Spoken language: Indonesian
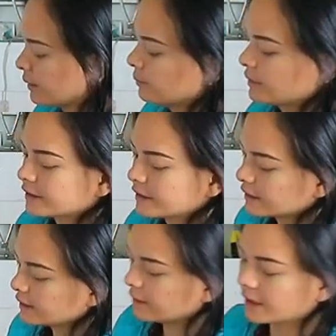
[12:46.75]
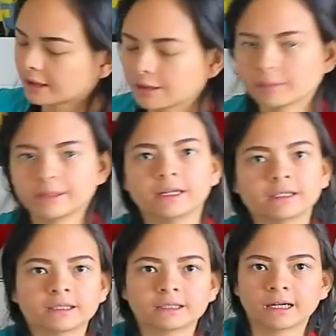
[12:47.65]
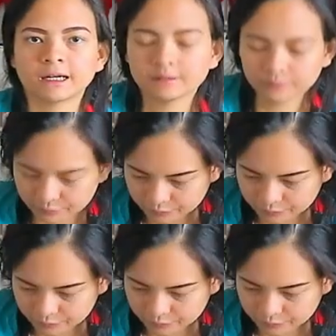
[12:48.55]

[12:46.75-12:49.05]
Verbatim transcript: persis di belakang badan kita